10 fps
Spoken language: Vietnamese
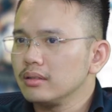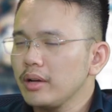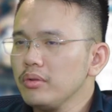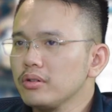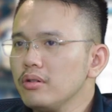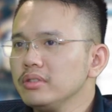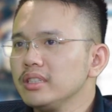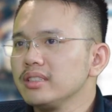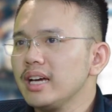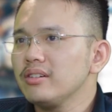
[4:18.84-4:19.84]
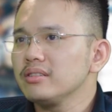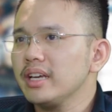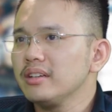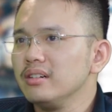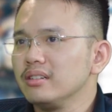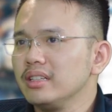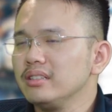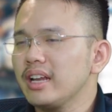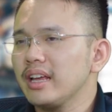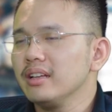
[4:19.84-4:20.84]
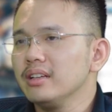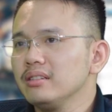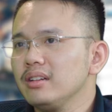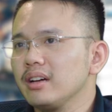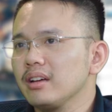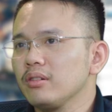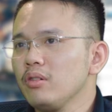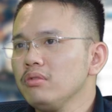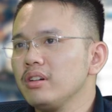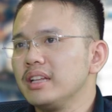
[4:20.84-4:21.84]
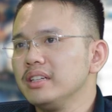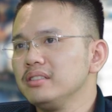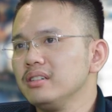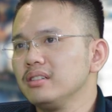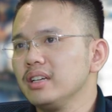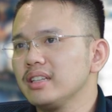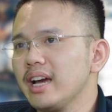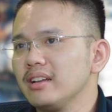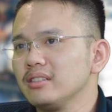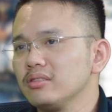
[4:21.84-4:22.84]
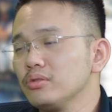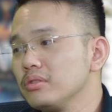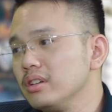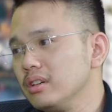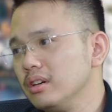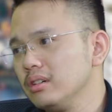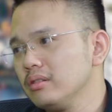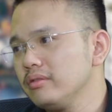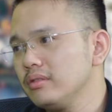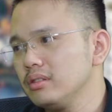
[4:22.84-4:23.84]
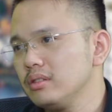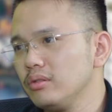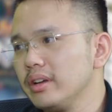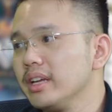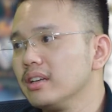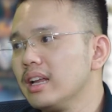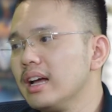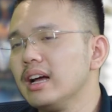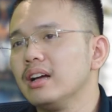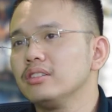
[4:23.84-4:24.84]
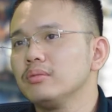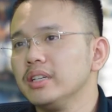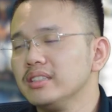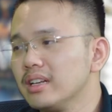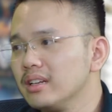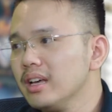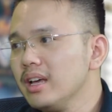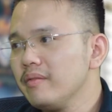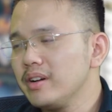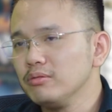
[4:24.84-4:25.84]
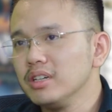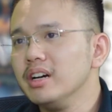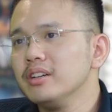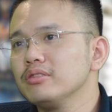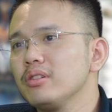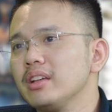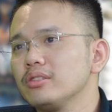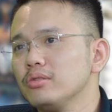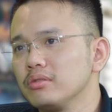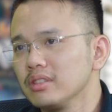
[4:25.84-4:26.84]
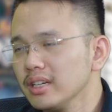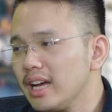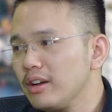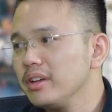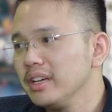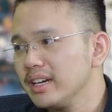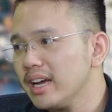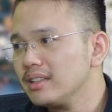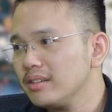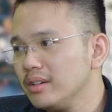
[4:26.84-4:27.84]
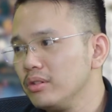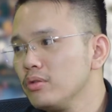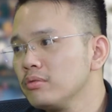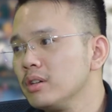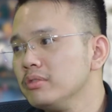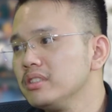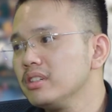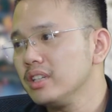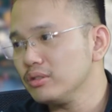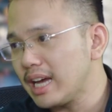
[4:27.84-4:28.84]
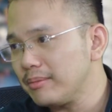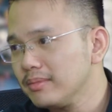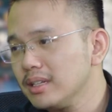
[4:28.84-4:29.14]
Cái nguồn cung thì thực ra nó sẽ ảnh hưởng đến như thế này, tức là cung của cả thị trường hiện tại nó sụt ở loại hình là bình dân, và đồng thời nó cũng lại sụt tất cả các loại hình khác, tại vì nguồn cung tổng thị trường đều giảm.